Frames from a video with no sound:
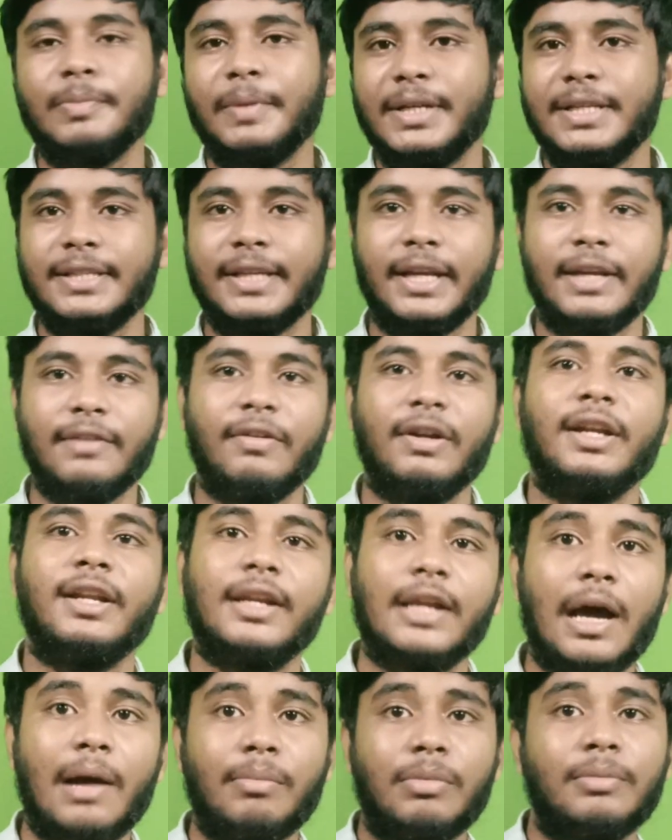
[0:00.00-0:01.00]
మేట్స్కి
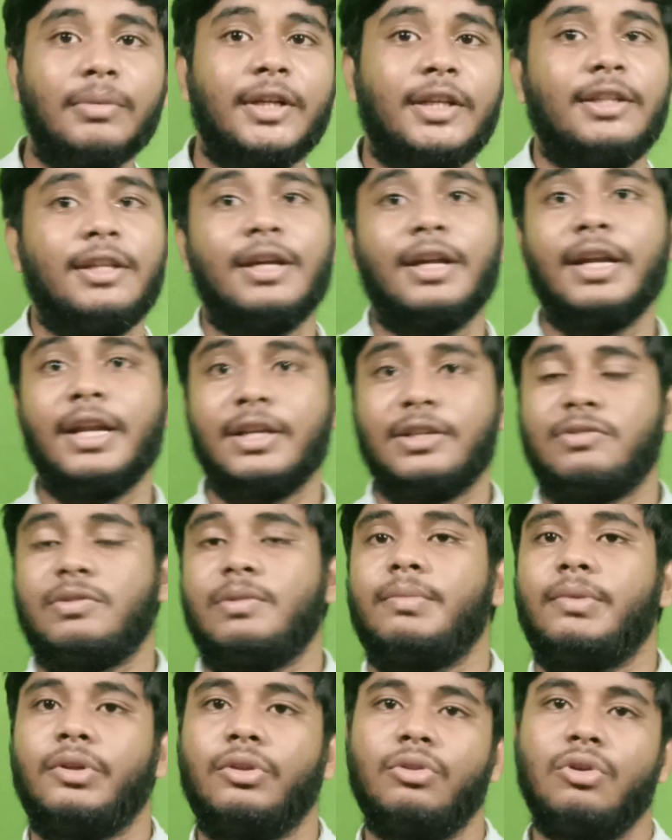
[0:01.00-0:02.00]
ఎటువంటి లాభం లేదు కానీ
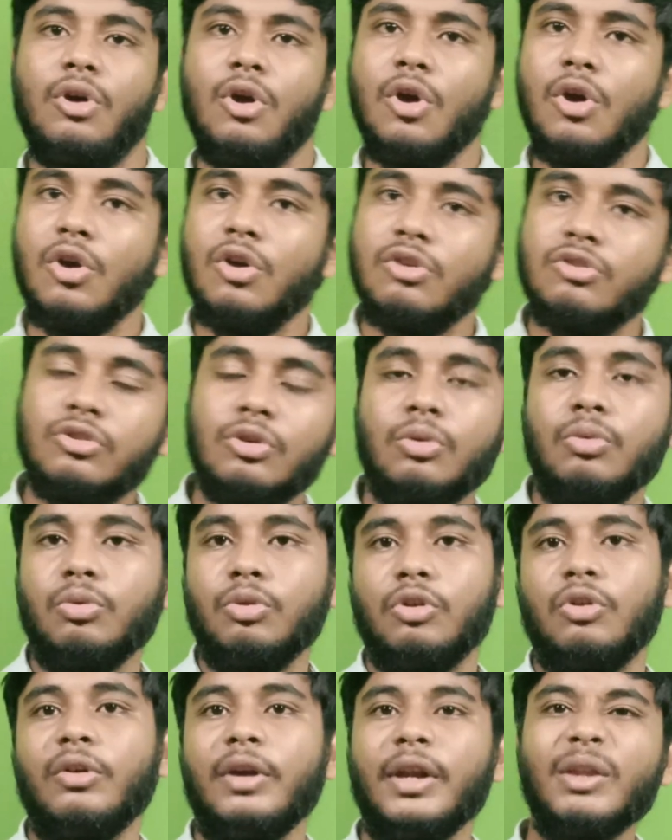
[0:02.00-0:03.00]
నష్టం లేదు సో
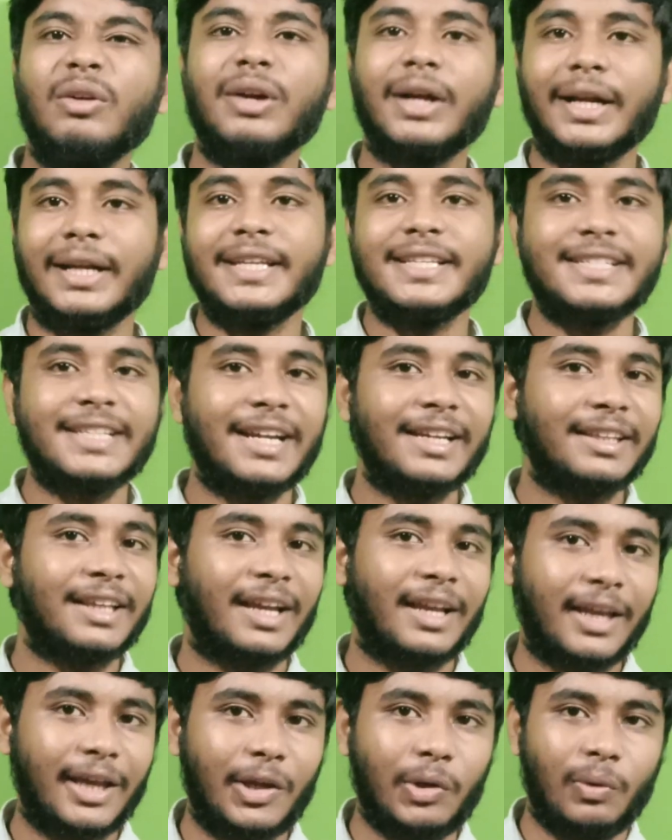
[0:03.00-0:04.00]
కూల్గా ఉంటుంది ఒక కంటెస్టెంట్
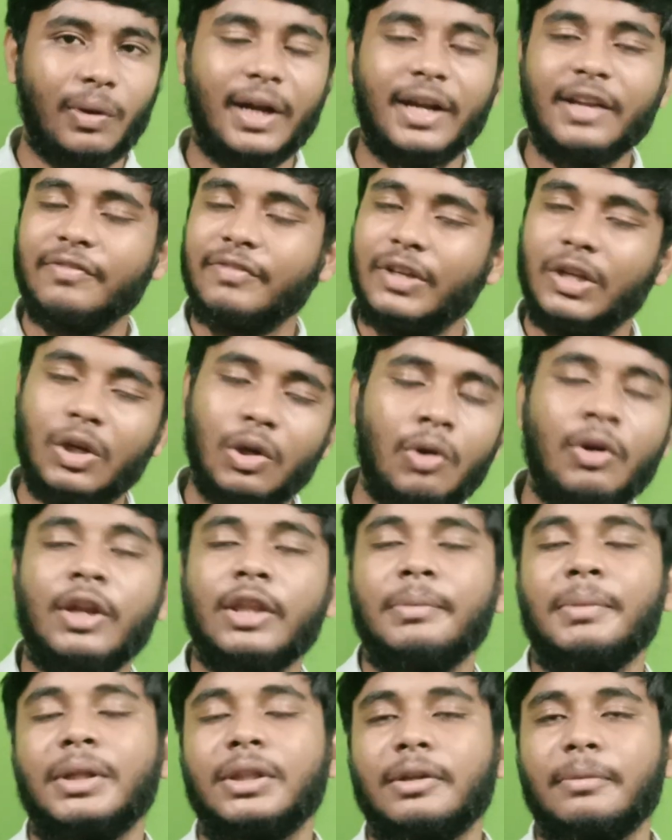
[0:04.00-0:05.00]
తగ్గారు అన్న ఫీల్లో
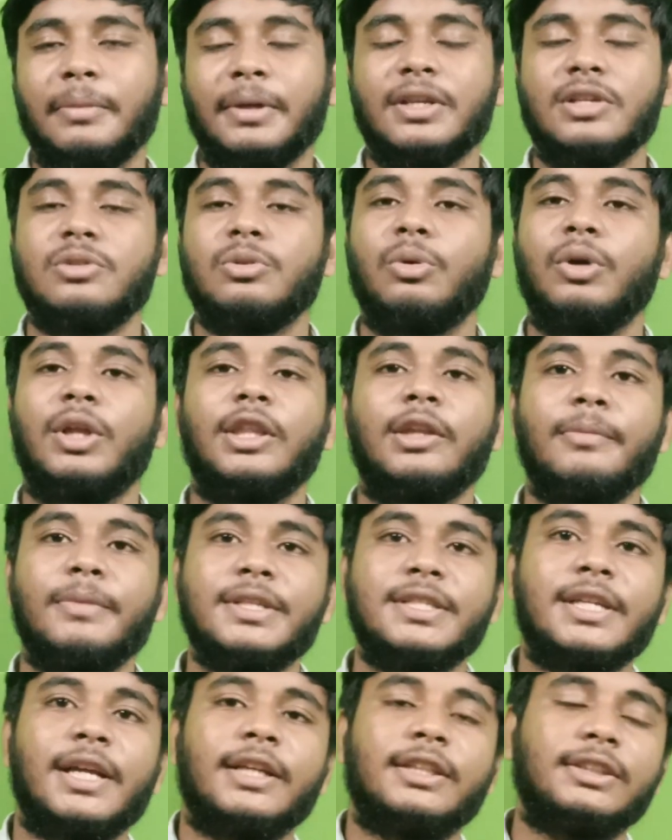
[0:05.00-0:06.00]
ఉంటుంది మాత్రమే సో అంత
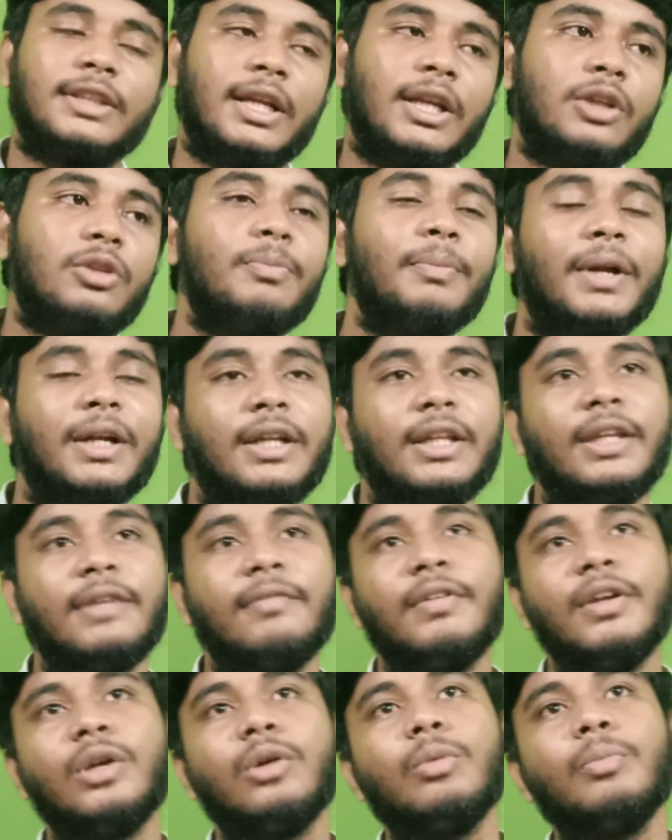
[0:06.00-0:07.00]
మించి ఎక్స్ట్రా లేదు బట్ ఈ
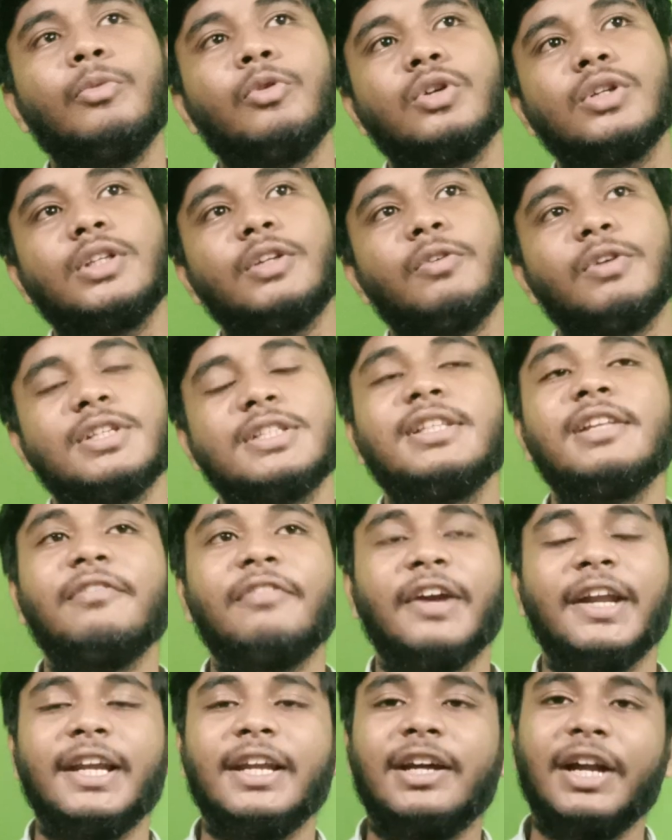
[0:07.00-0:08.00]
వీక్ మోస్ట్లీ వస్తే
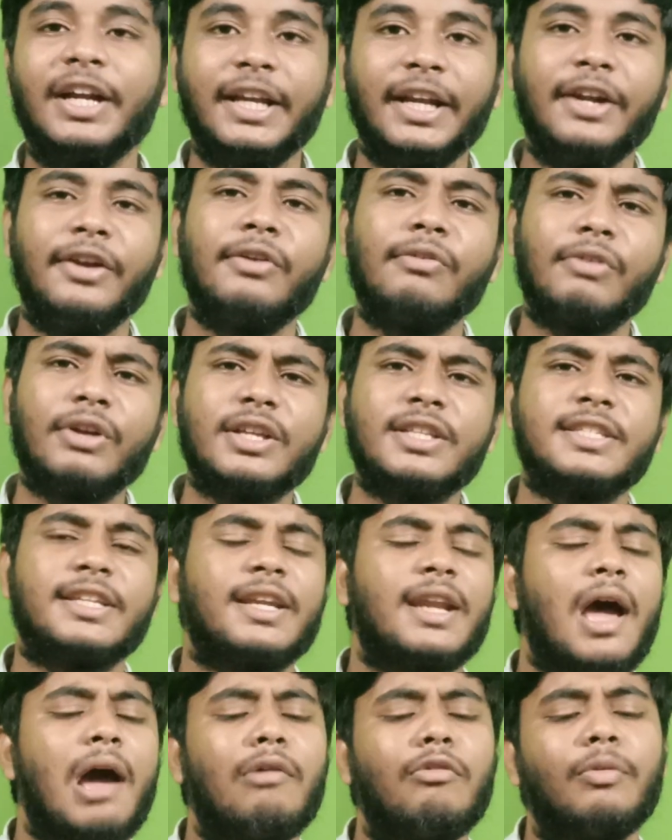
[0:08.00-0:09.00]
వైల్డ్ కార్డ్ ఎంట్రీ
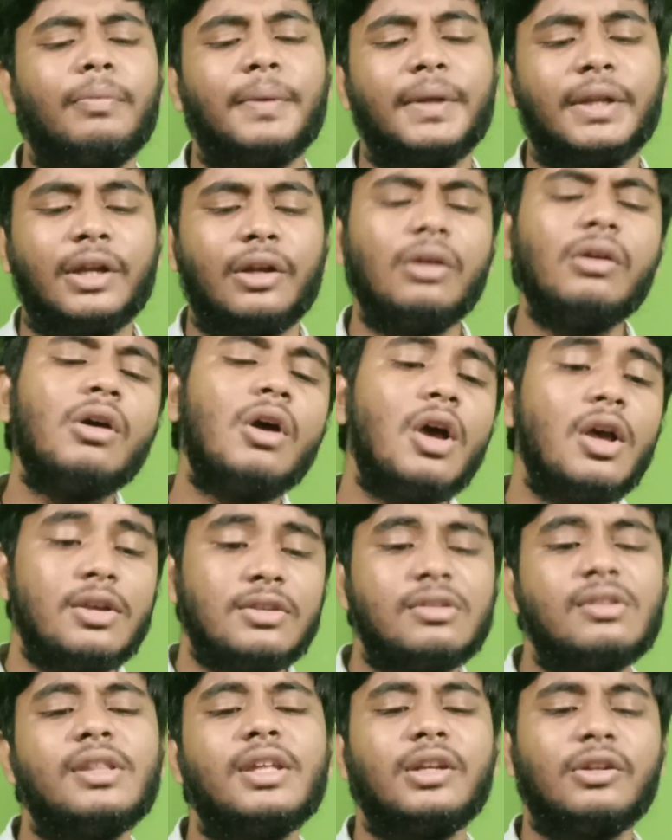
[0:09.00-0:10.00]
ఉండొచ్చు నా ఒపీనియన్
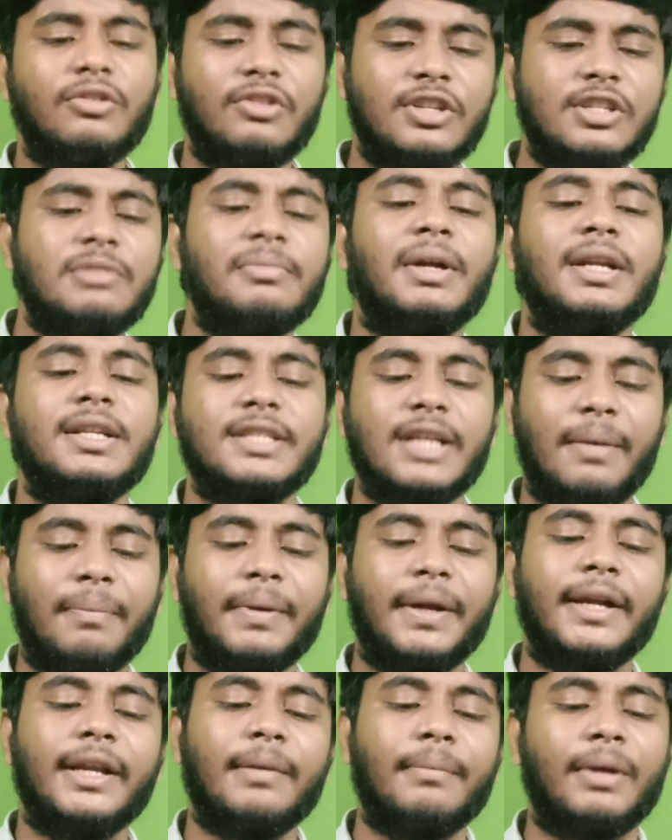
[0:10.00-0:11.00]
సో దీని గురించి మళ్ళీ
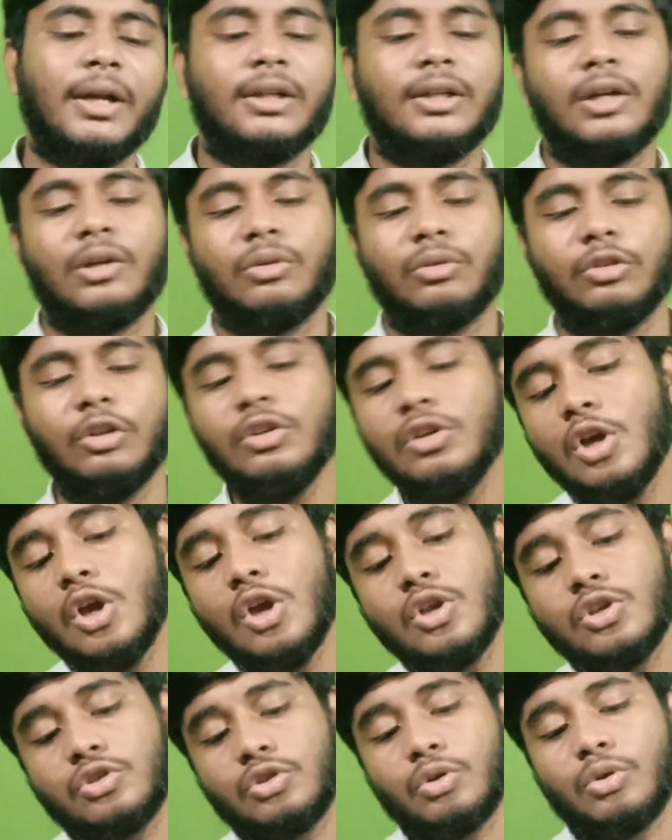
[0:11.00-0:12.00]
సపరేట్గా మాట్లాడుకుందాం
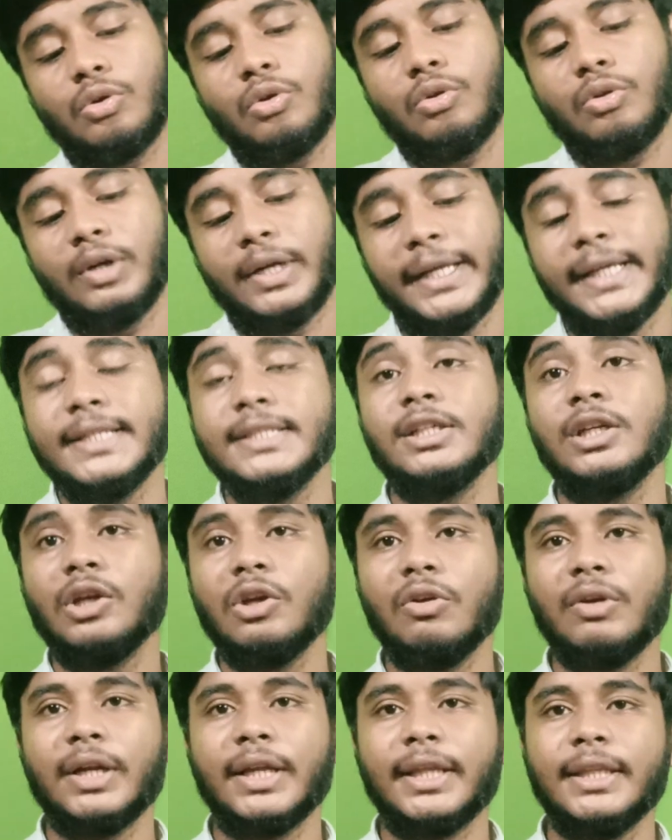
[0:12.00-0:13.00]
సో
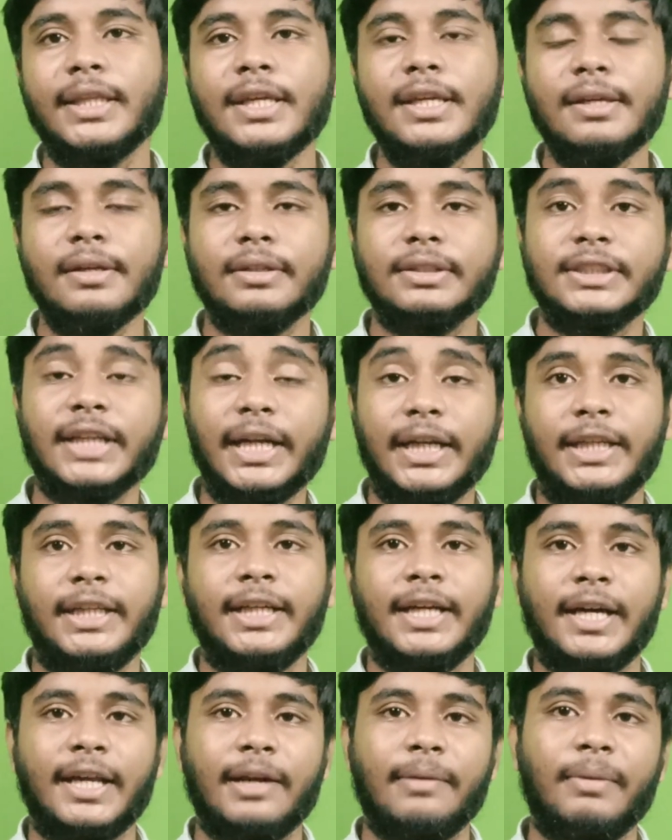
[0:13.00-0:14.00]
డేంజర్లో ఉన్నది
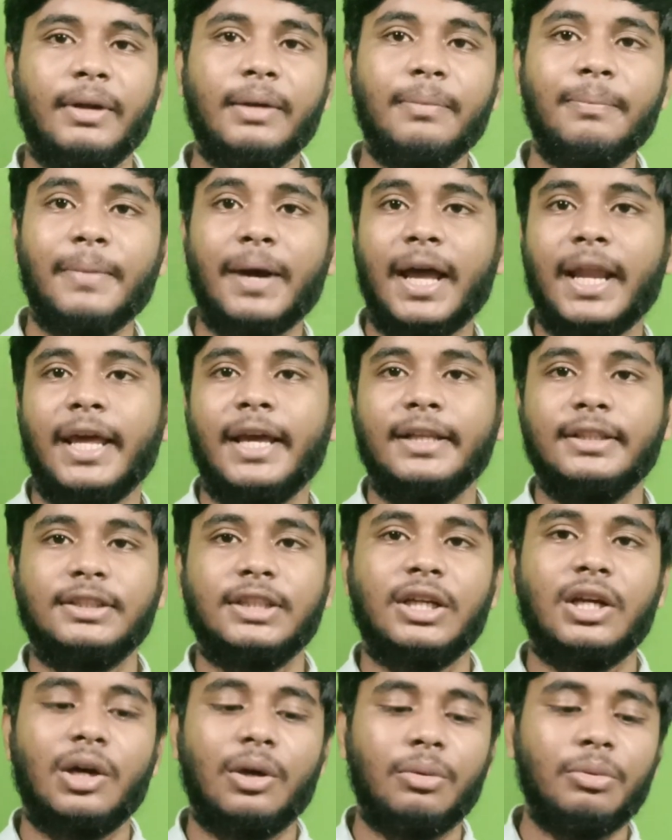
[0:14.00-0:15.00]
చంటి గారు అనమాట
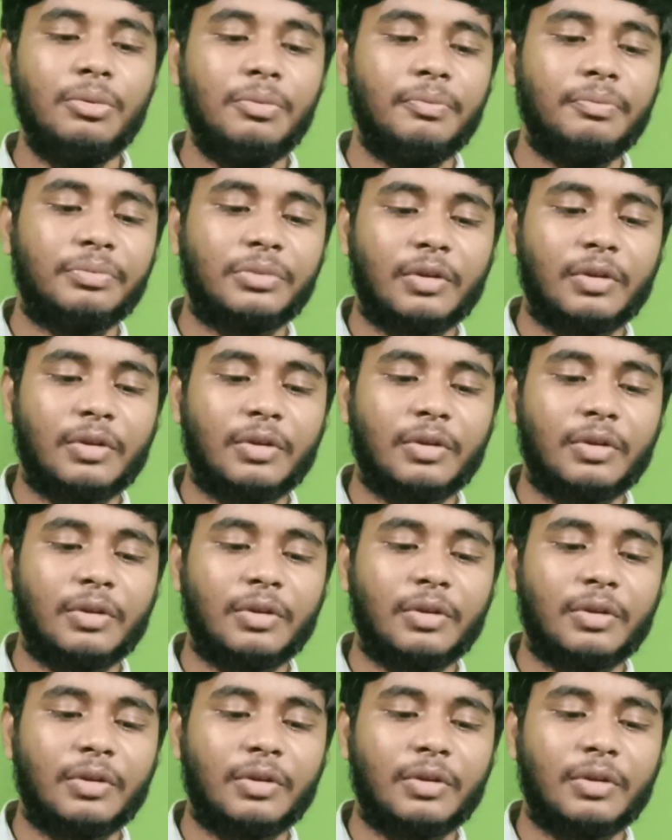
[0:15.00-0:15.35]
బాలాదిత్య గారు